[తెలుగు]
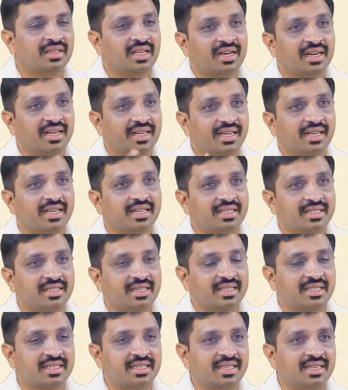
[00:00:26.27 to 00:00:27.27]
తనకి
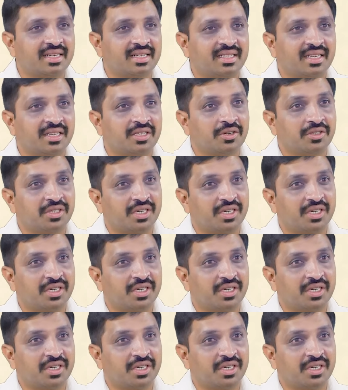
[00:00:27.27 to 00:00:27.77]
సిక్స్టీ ఇయర్స్ ఏజ్